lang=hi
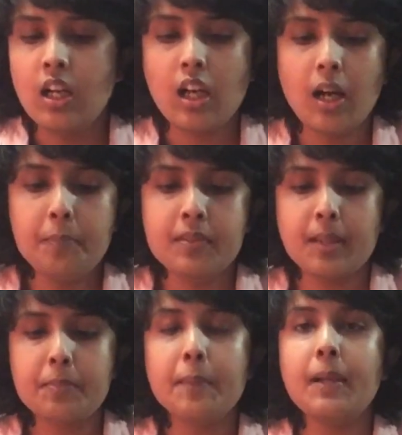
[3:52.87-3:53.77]
अब
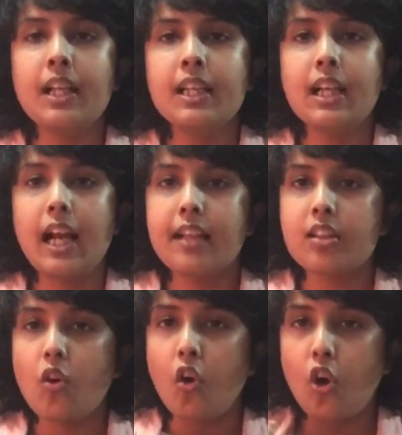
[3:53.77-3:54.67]
सबसे पहले एज अ
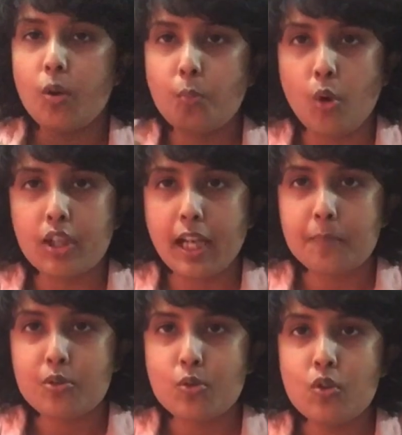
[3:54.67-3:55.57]
ऑल बोर्ड
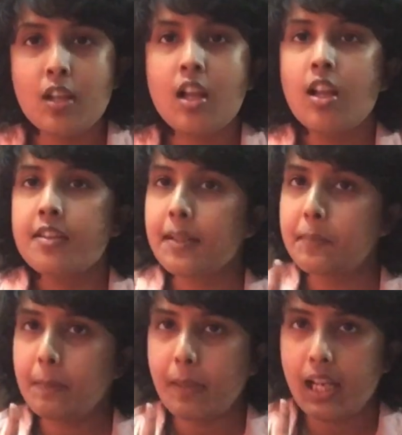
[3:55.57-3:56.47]
गेम्स रूल
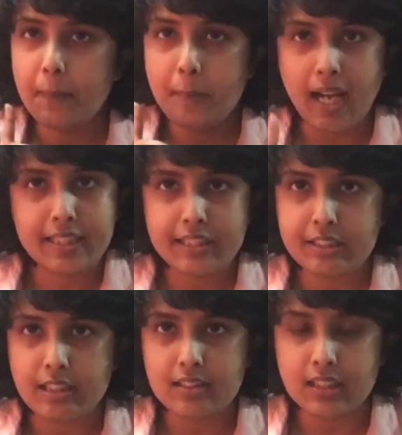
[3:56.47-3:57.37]
सबसे पहले ब्लैक की
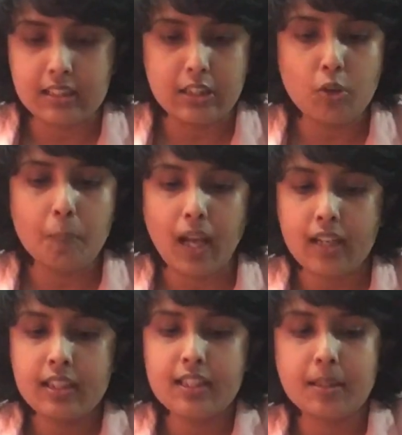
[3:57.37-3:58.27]
चांस आती है तो
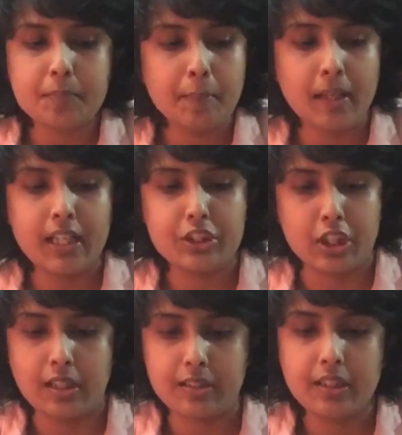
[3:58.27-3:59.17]
ब्लैक ने सबसे पहले
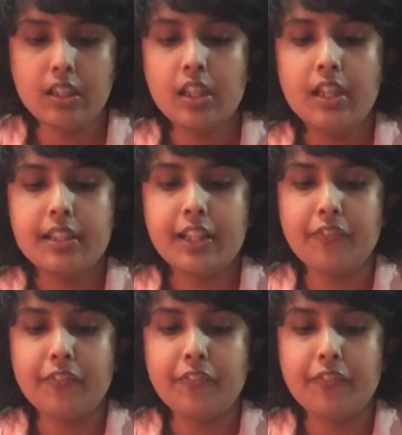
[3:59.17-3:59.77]
चला था देन